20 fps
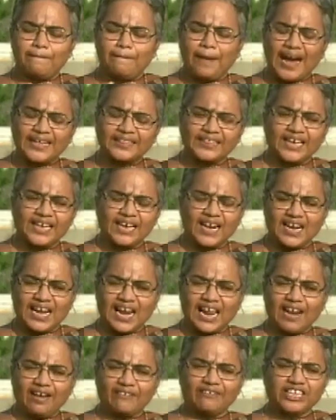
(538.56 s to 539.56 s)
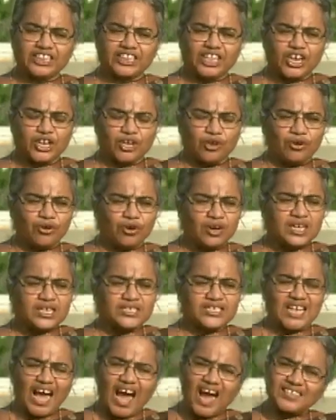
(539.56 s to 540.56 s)
பார்த்தீங்கன்னா நல்லாவே தெரியும்
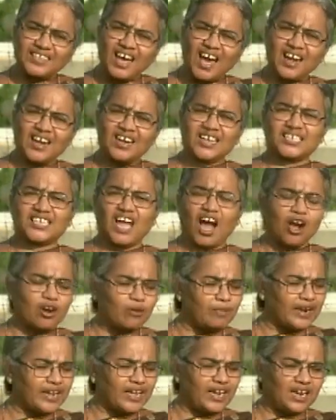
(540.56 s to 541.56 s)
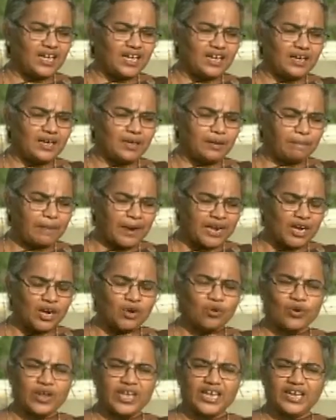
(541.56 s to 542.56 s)
சாதாரண சாகுபடியில்
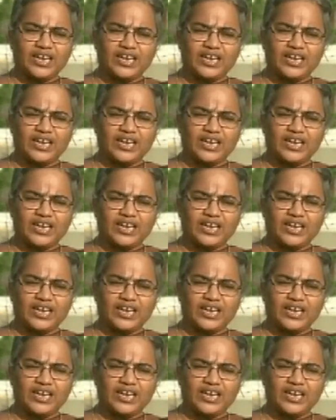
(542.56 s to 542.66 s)
பண்ணக்கூடிய